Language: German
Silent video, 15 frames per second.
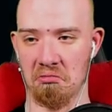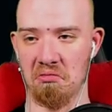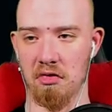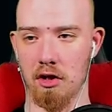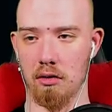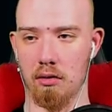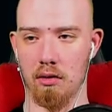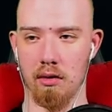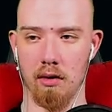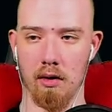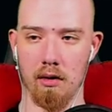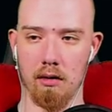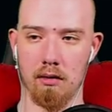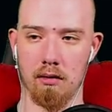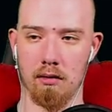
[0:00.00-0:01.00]
Wir sind gut,
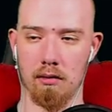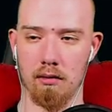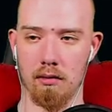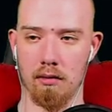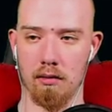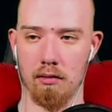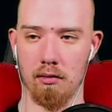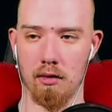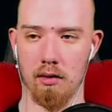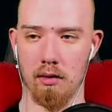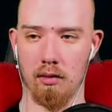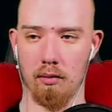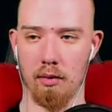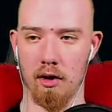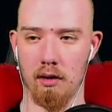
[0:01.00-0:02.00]
oder?
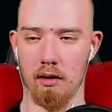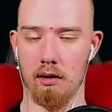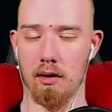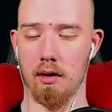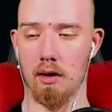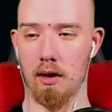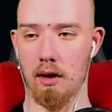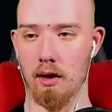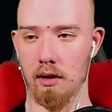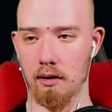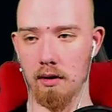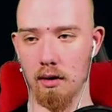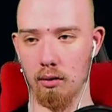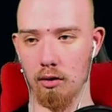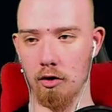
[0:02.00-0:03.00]
Gut benannt.
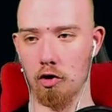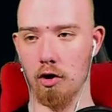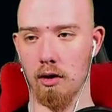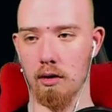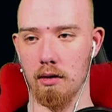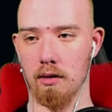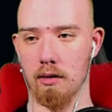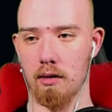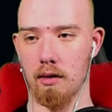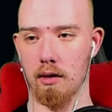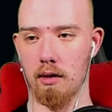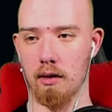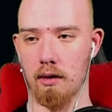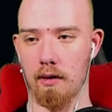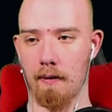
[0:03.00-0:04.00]
Die gute Chance.
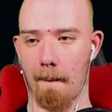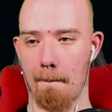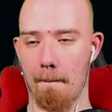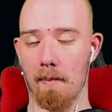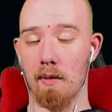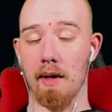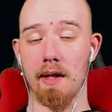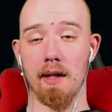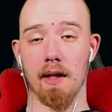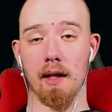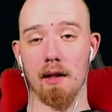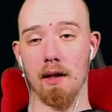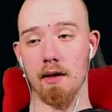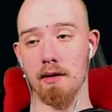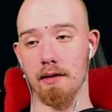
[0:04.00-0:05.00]
Ey, ich
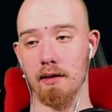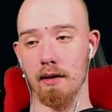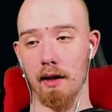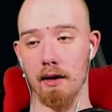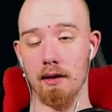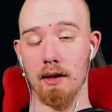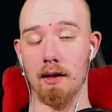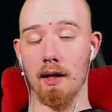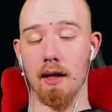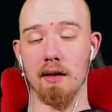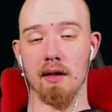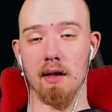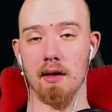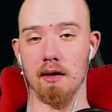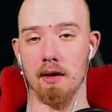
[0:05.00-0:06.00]
hatte letztens einen Geist, der hat
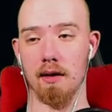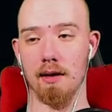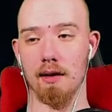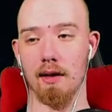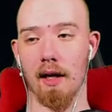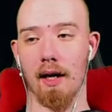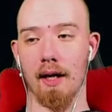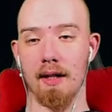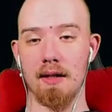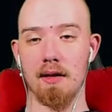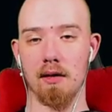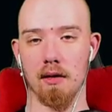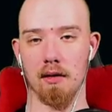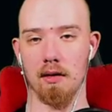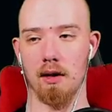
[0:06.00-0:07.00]
eiskalt gesagt, dass er
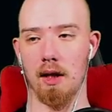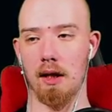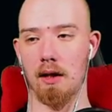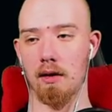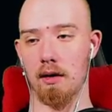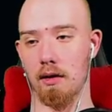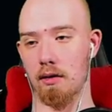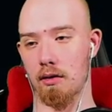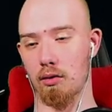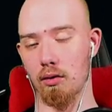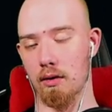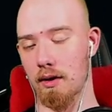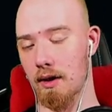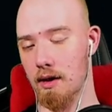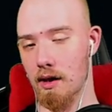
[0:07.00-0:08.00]
1 ist.
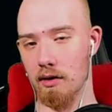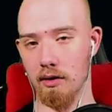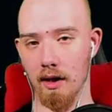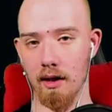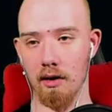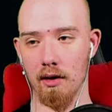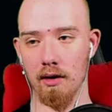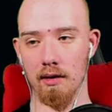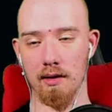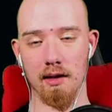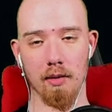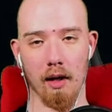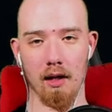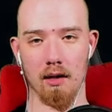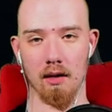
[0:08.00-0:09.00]
Gut, es hätte auch sein können, dass es
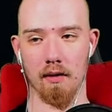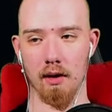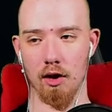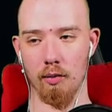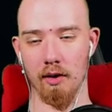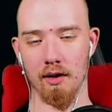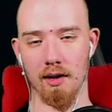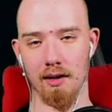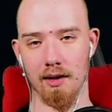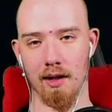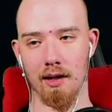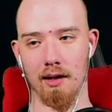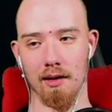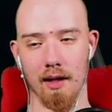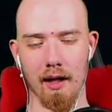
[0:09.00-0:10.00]
2-1 waren, sprich, dass er
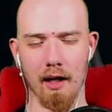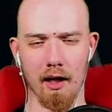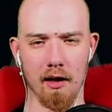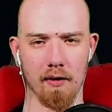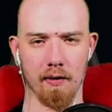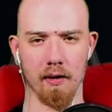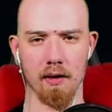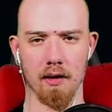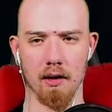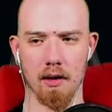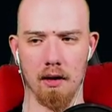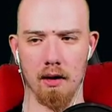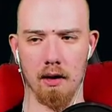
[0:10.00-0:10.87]
sagt, dass er 11 ist.